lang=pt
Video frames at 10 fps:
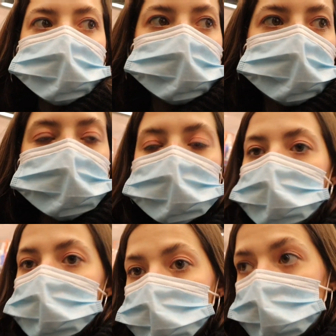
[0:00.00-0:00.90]
Comprei
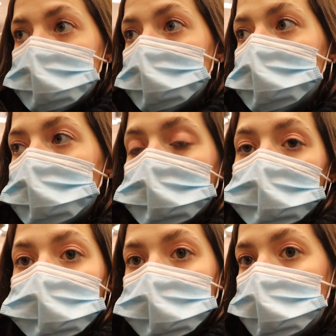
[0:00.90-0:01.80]
algumas coisinhas pro
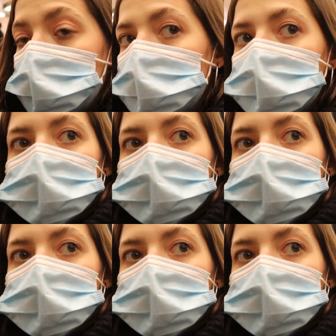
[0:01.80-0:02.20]
Natal.